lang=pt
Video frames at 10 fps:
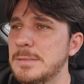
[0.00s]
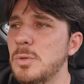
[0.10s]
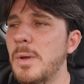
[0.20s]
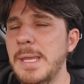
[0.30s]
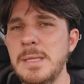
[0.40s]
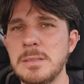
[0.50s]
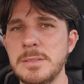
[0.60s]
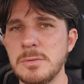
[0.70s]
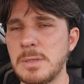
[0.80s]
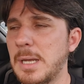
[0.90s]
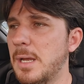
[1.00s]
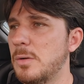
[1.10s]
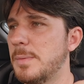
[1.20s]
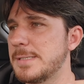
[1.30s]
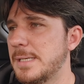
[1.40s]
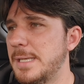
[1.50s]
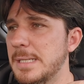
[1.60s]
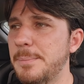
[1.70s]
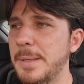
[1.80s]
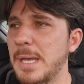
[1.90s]
no handling do carro, mas aqui
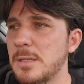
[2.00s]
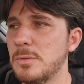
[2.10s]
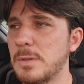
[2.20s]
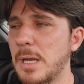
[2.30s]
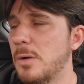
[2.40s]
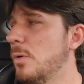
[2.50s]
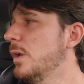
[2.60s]
na pegada do carro,